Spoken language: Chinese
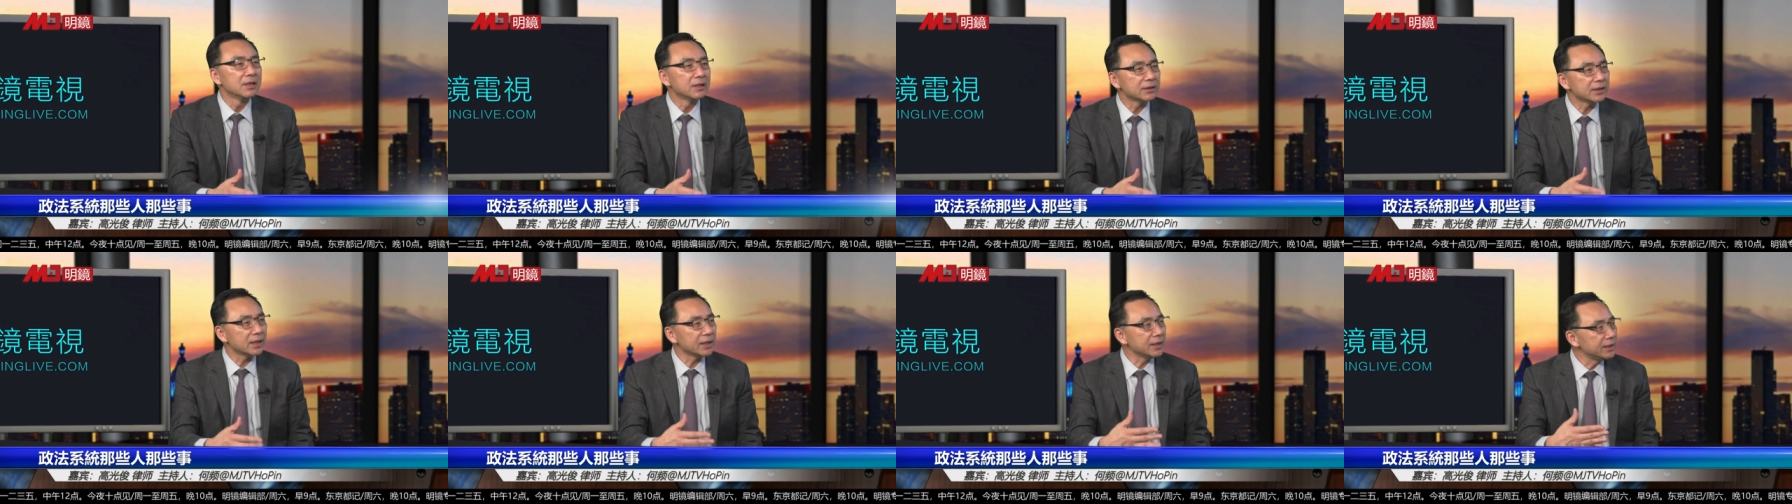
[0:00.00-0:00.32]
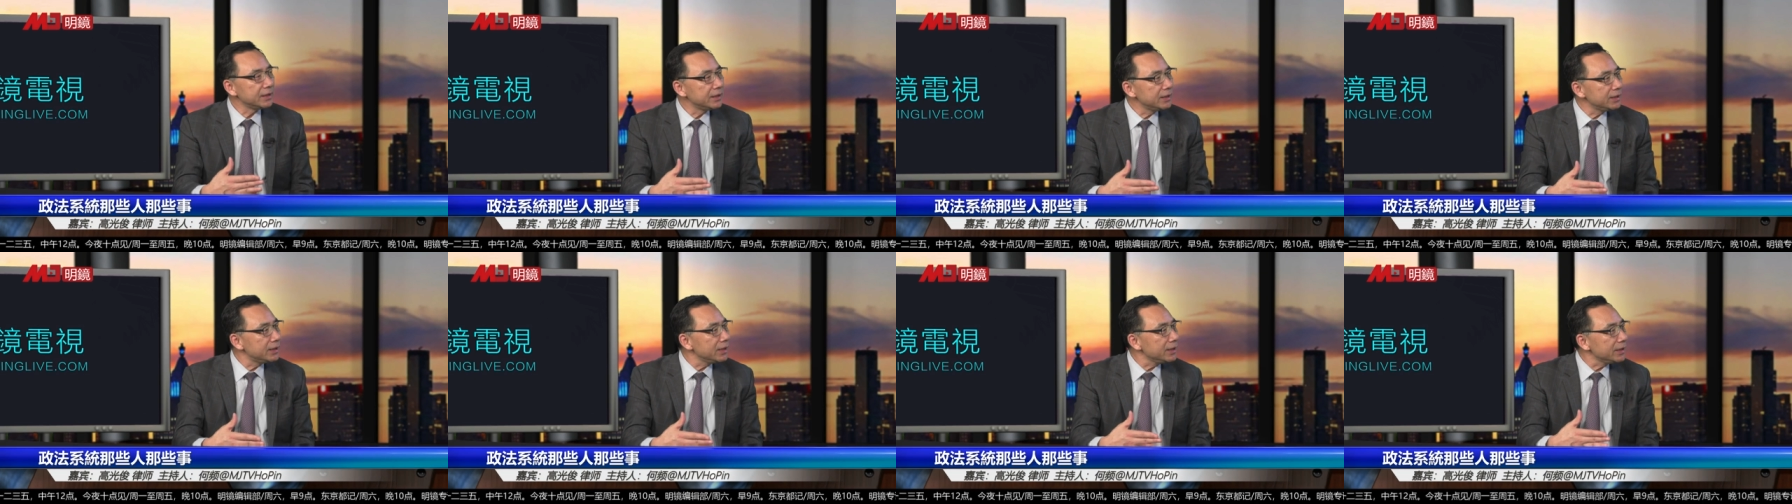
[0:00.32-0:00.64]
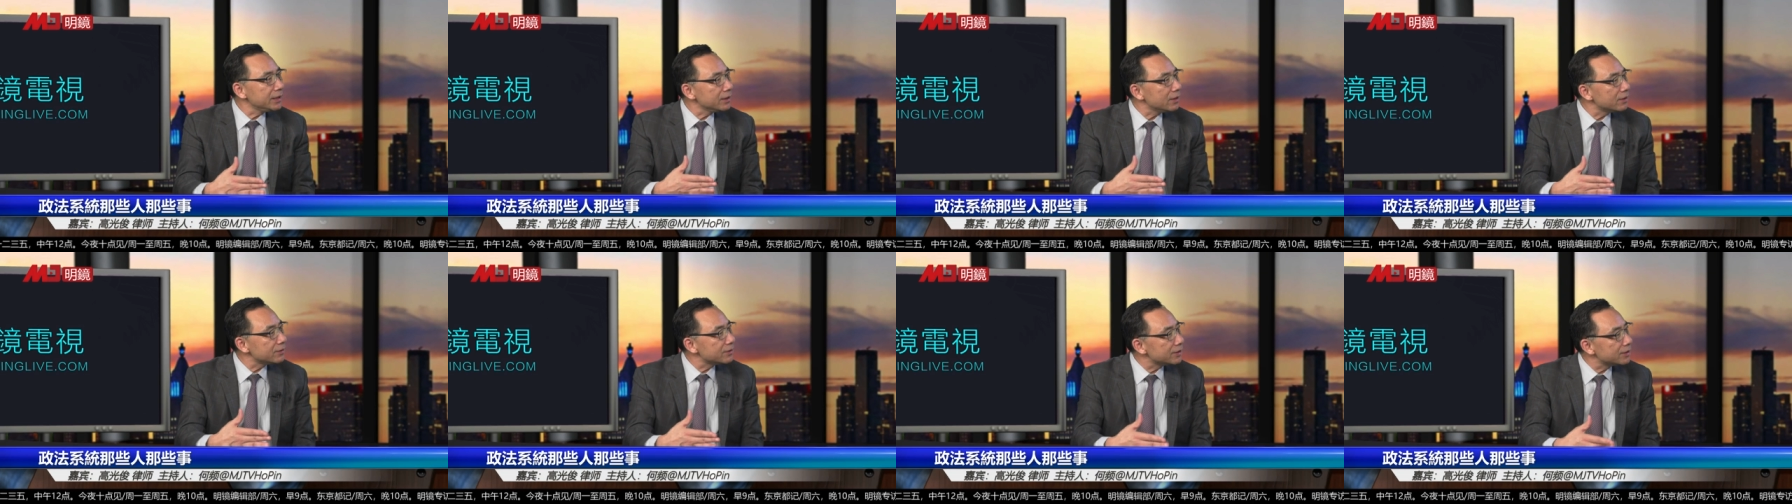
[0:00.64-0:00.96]
他一
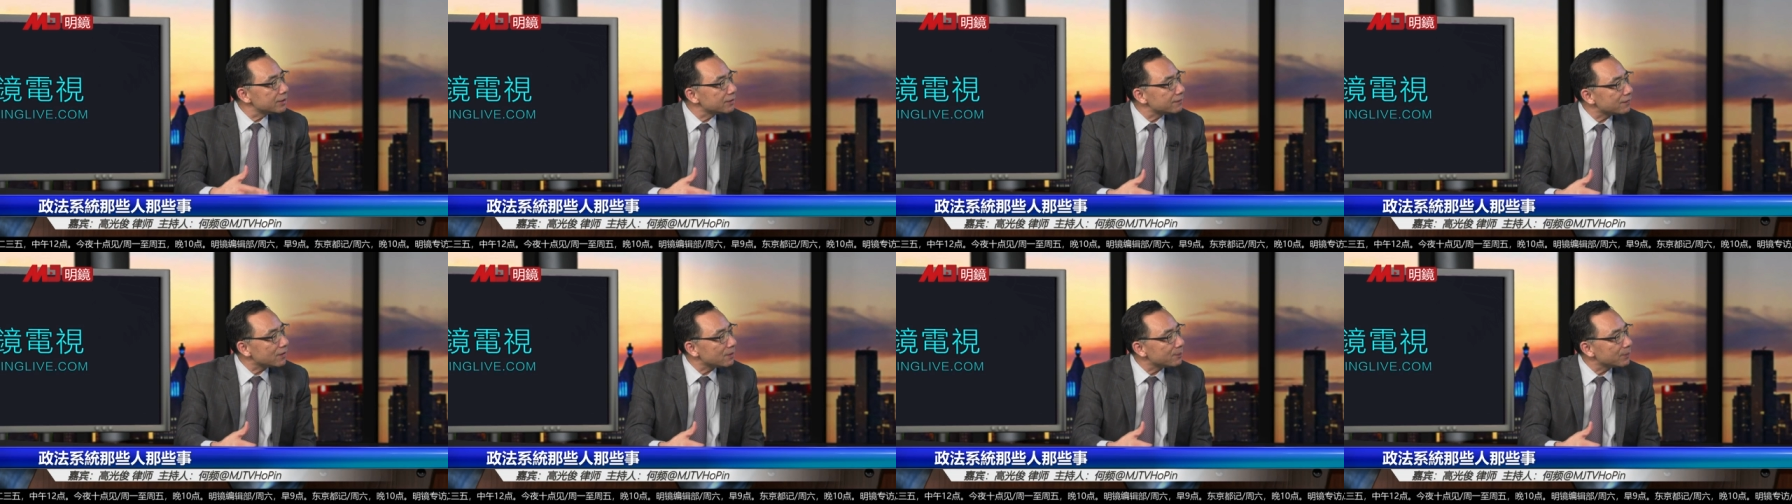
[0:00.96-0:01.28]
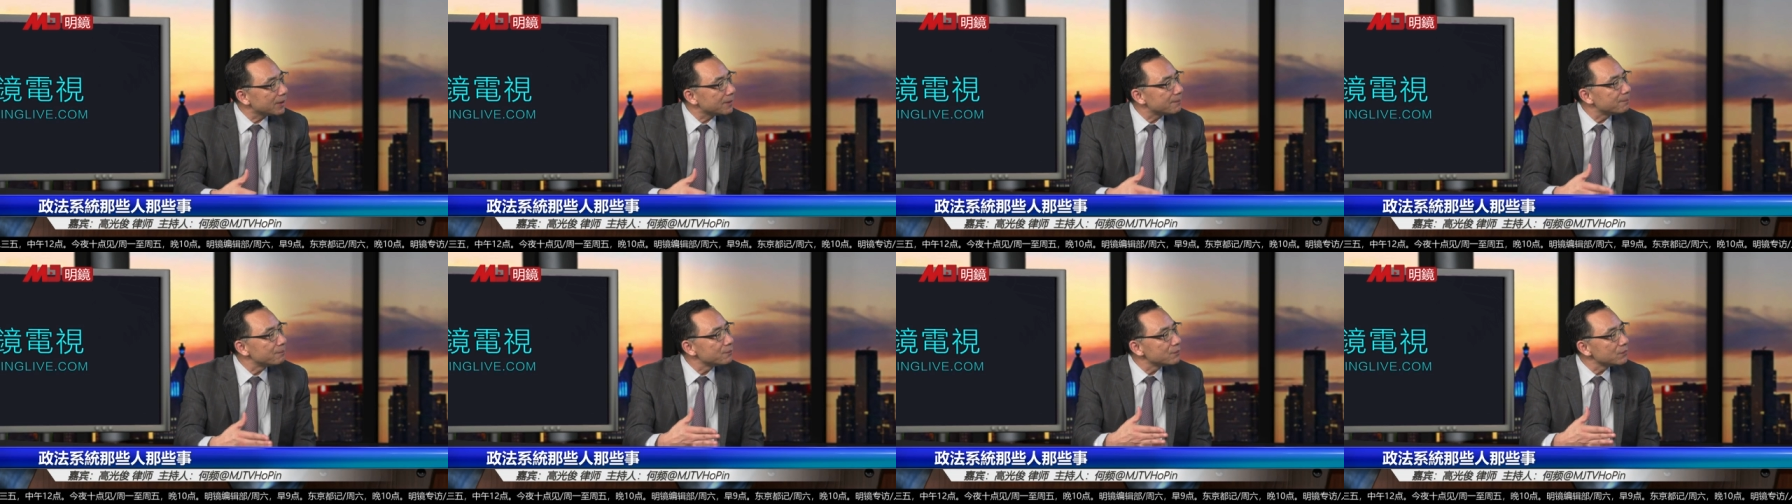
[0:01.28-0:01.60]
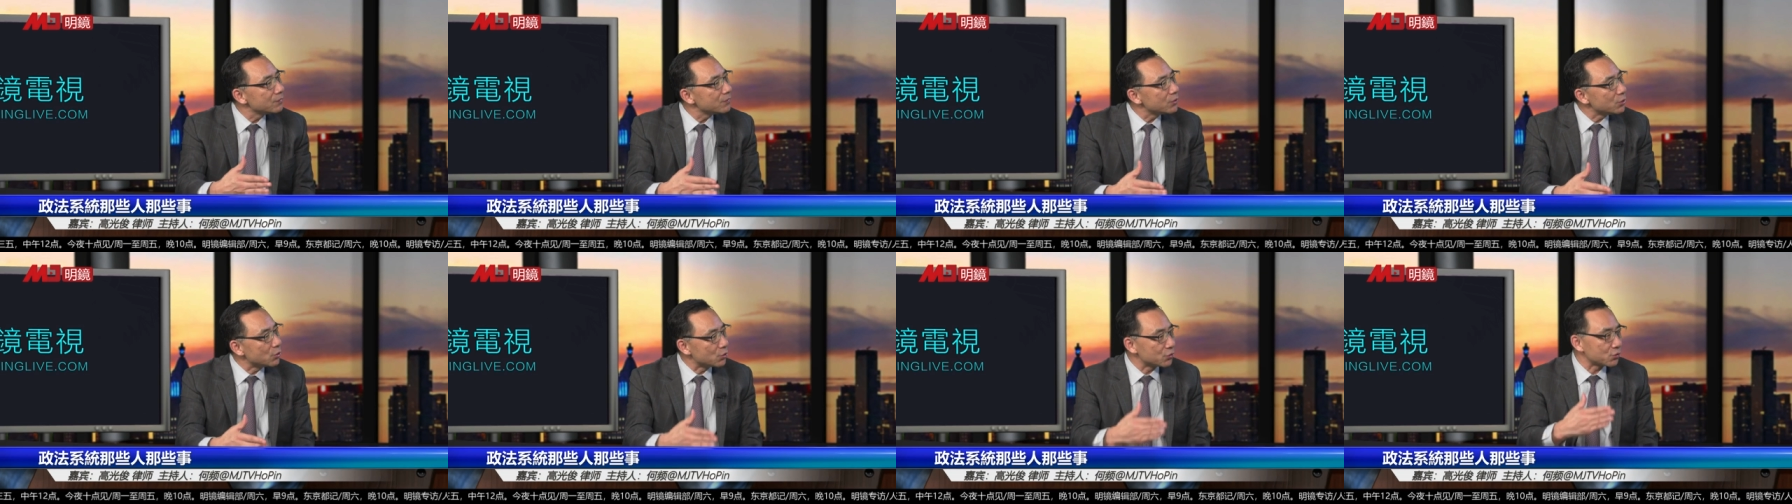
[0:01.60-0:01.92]
定要在这方面
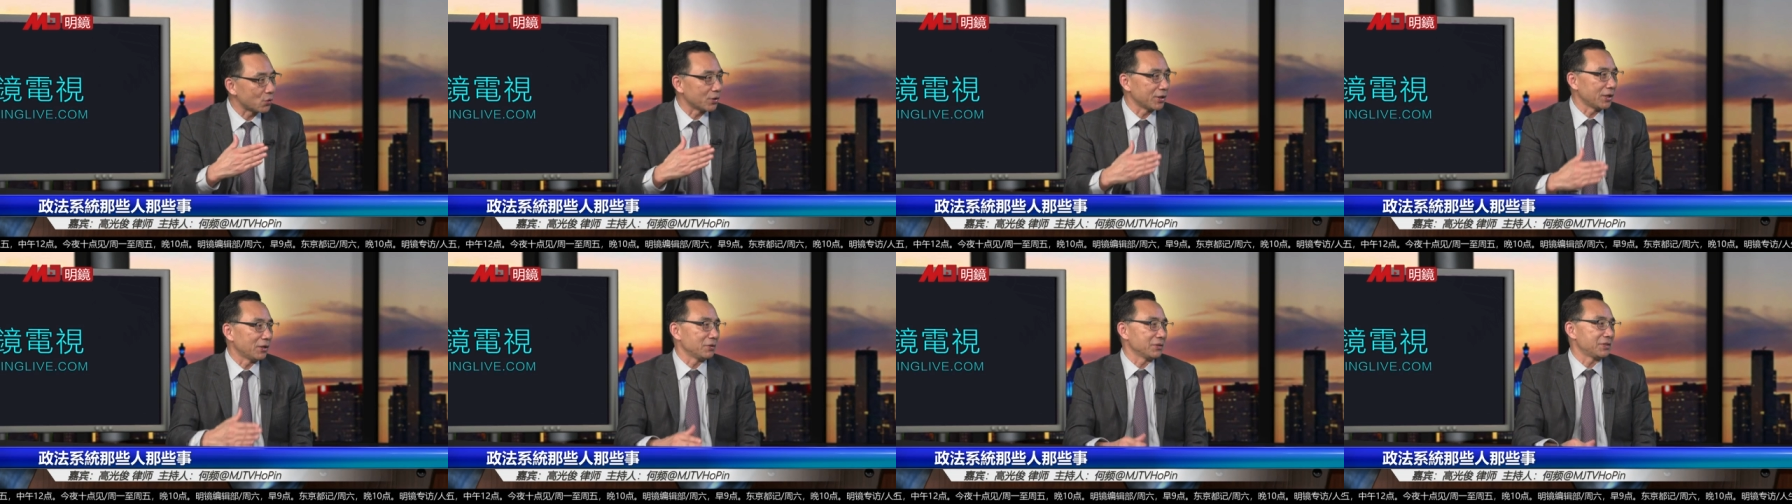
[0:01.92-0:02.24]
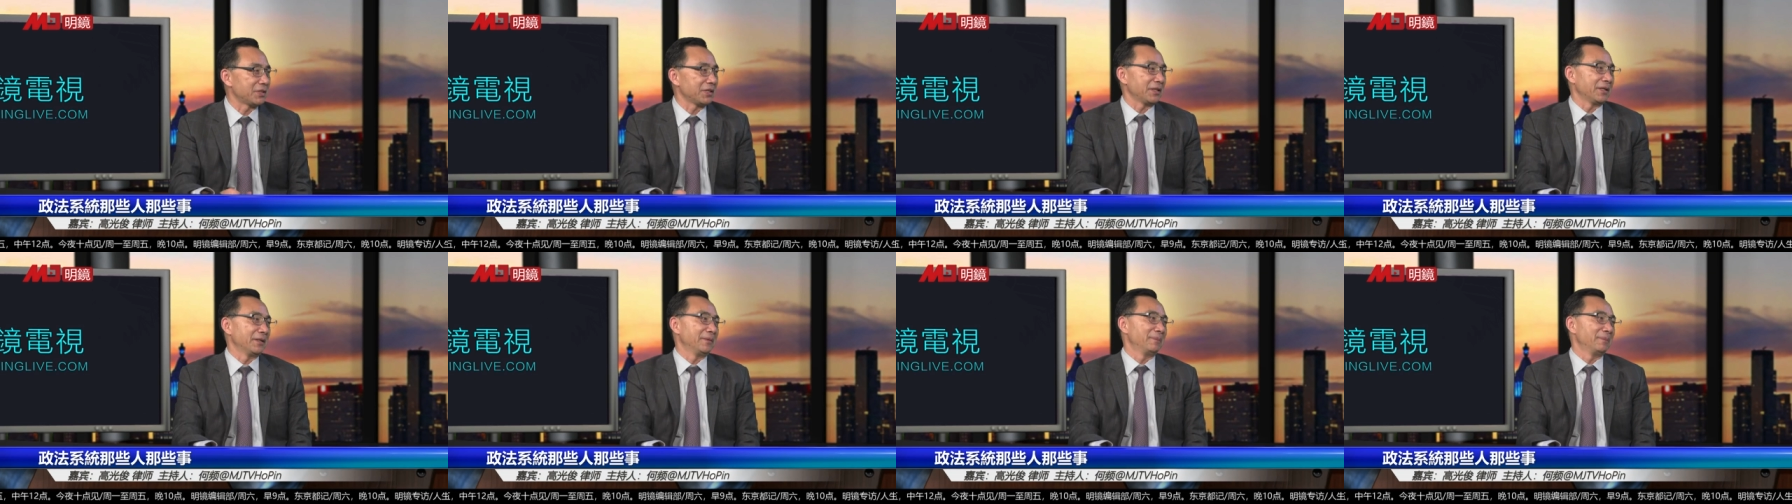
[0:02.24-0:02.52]
有所了解。